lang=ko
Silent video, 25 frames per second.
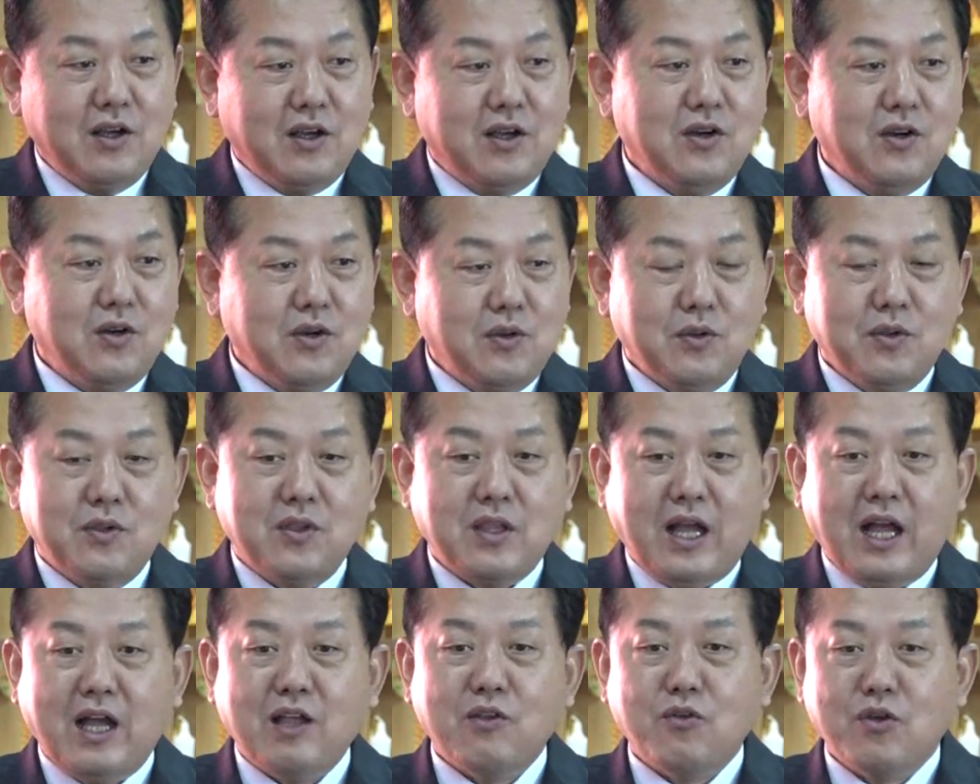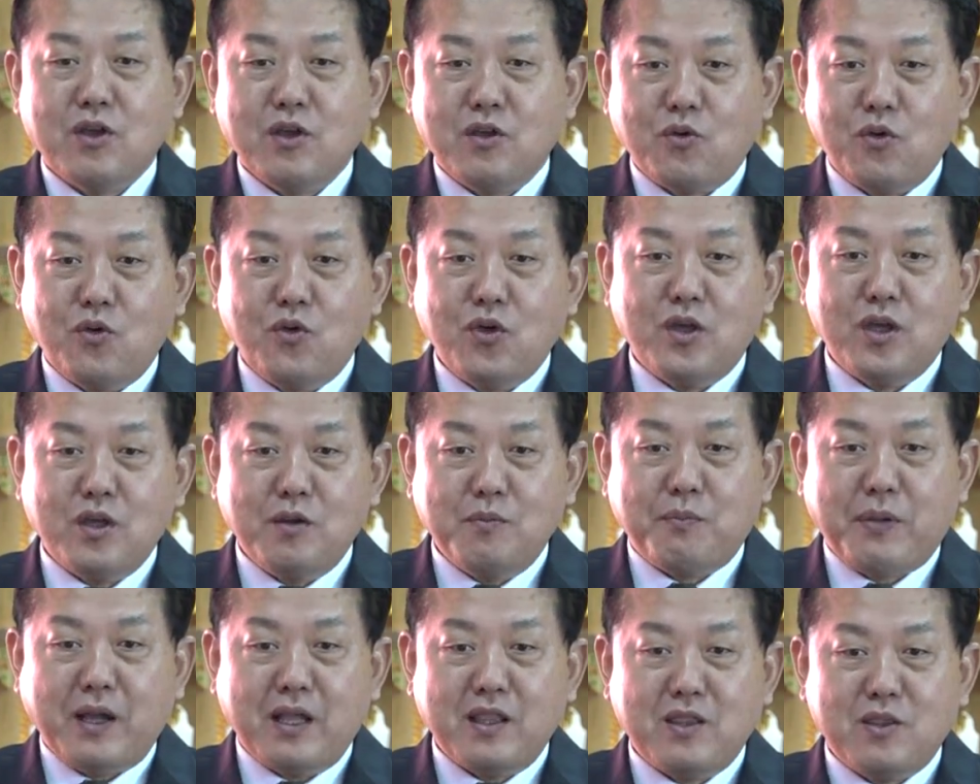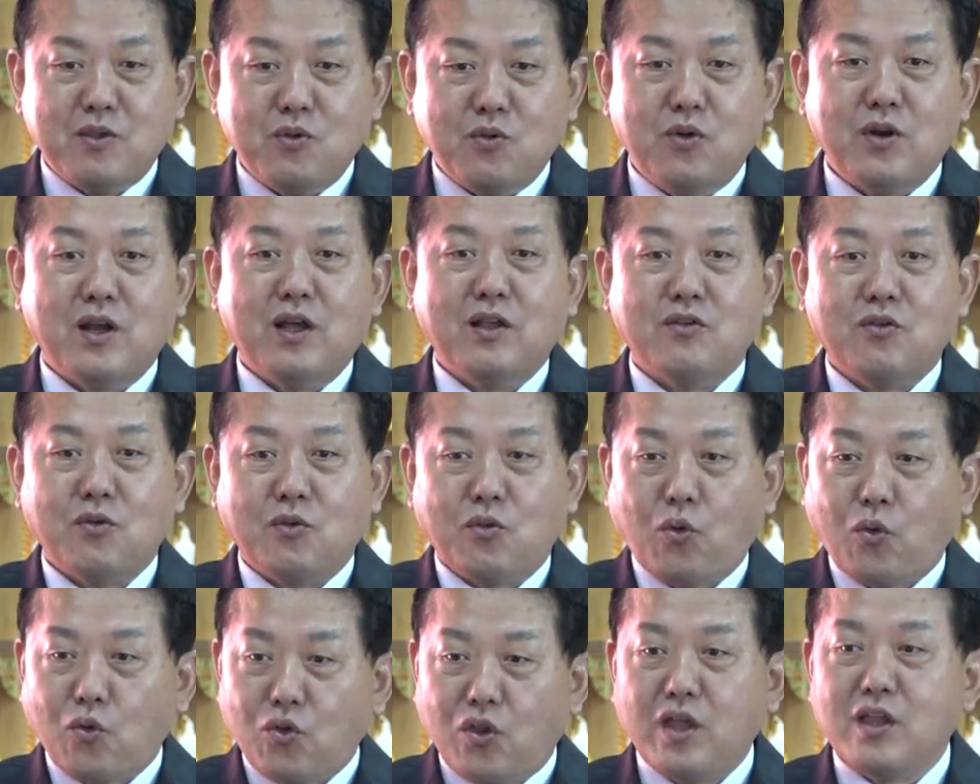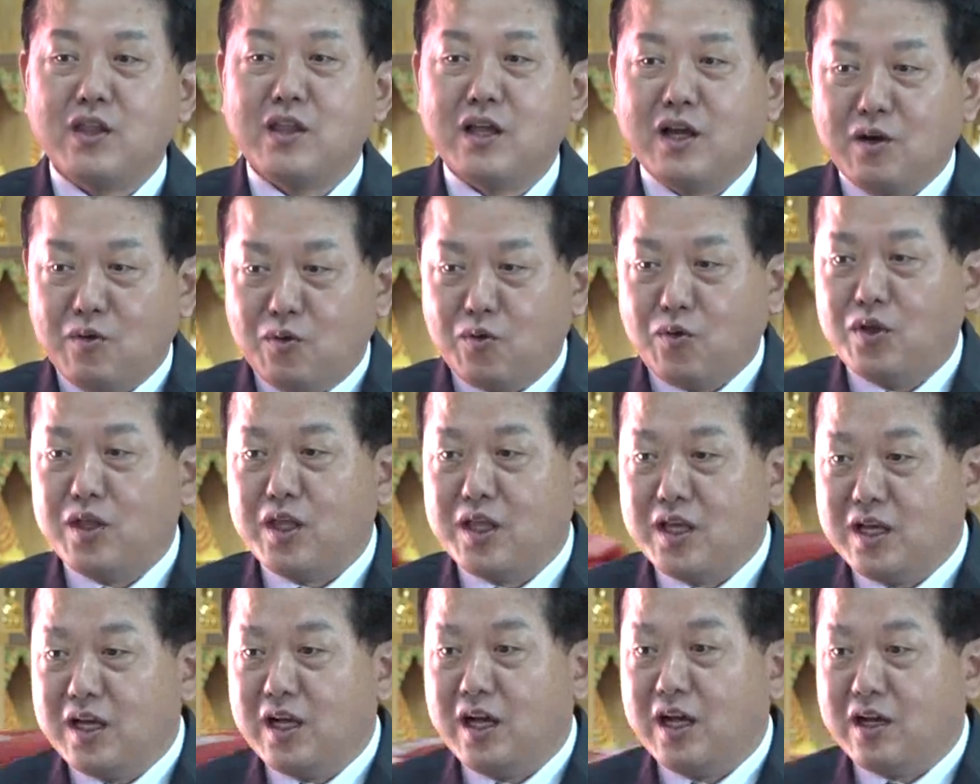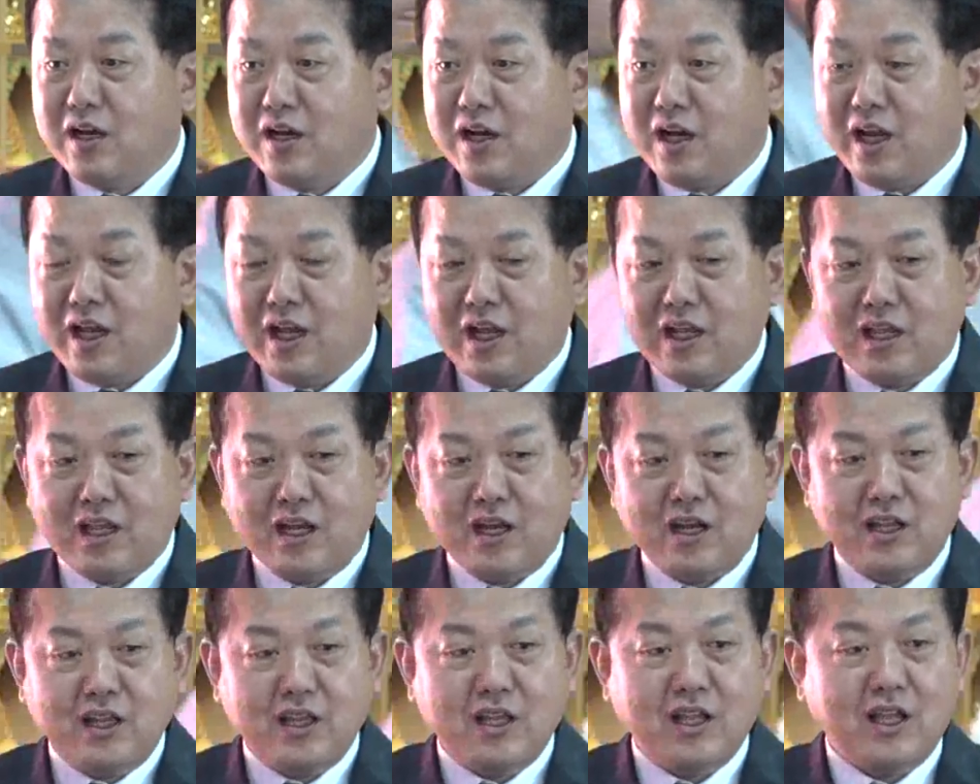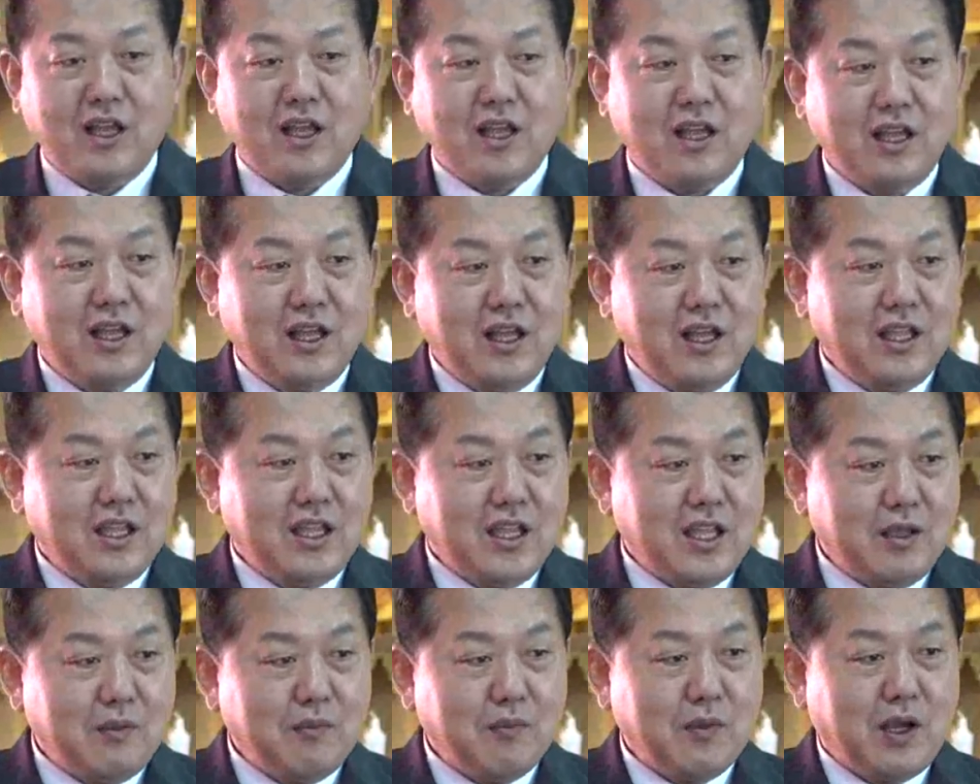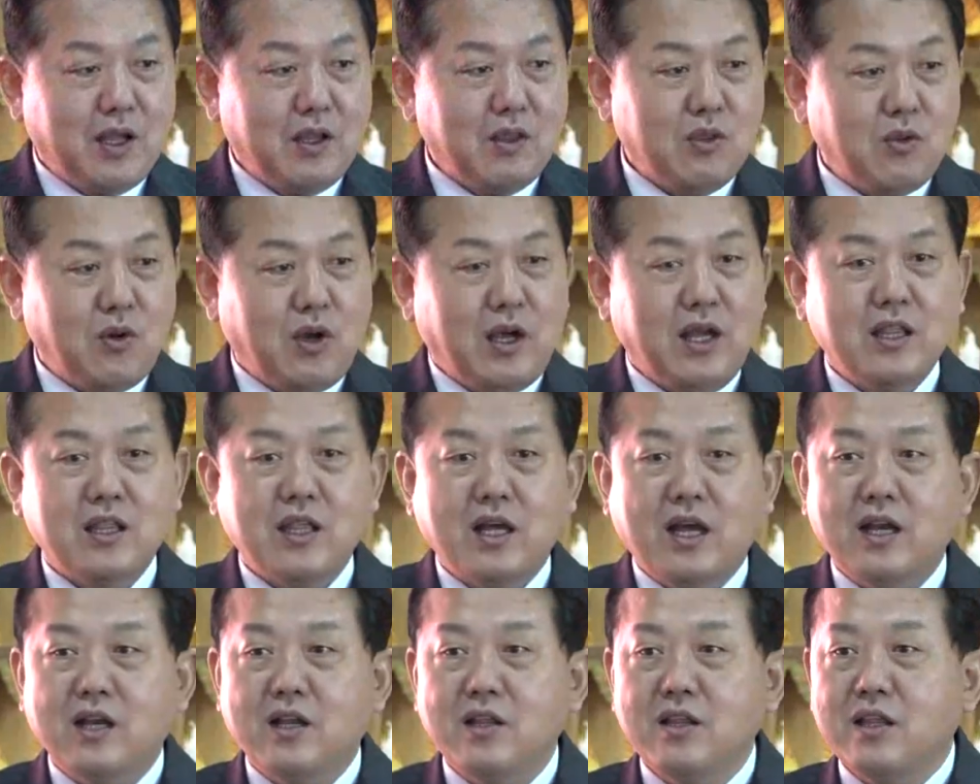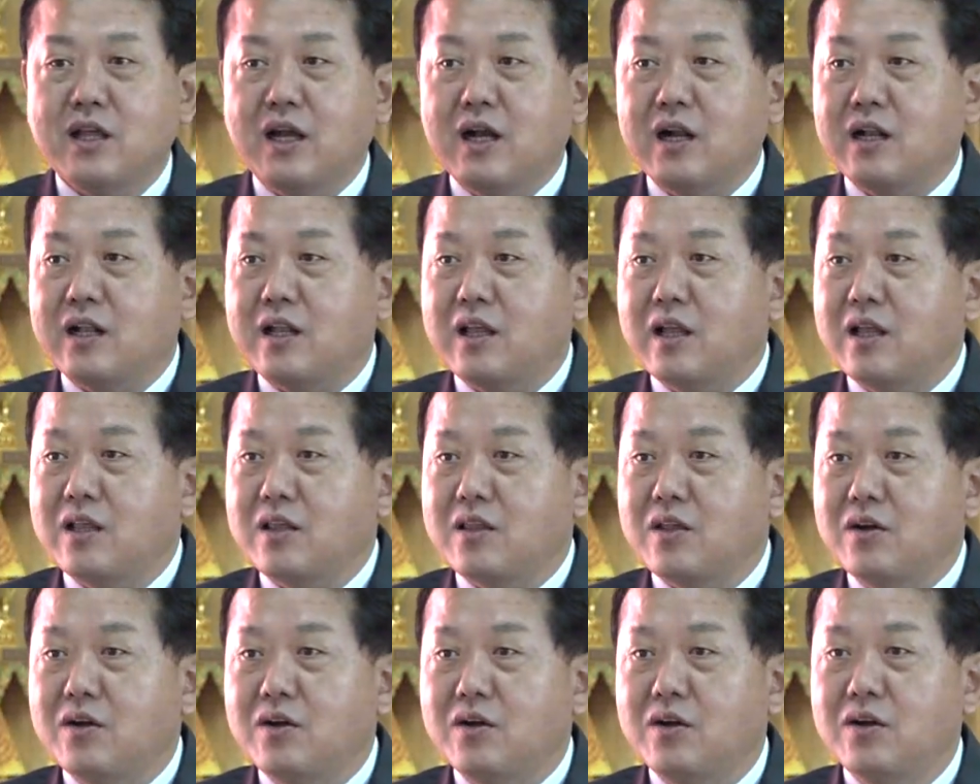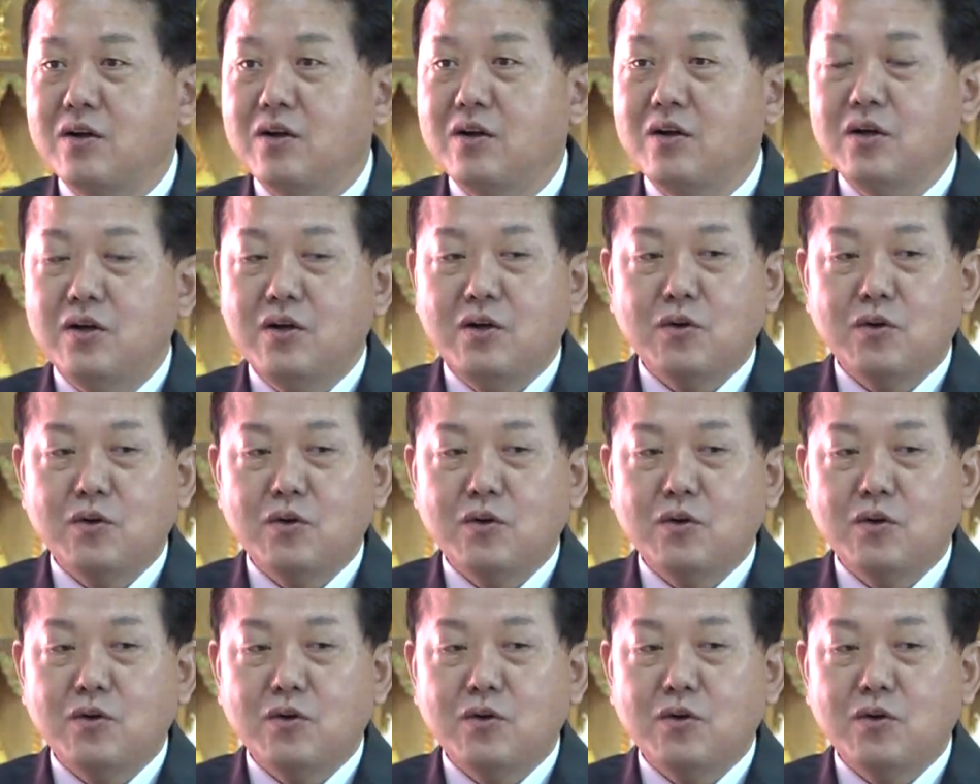그 나중에 교육이 마치고 나서 소대장으로 임관을 해야 되는데 임관도 하지 않은 상태에서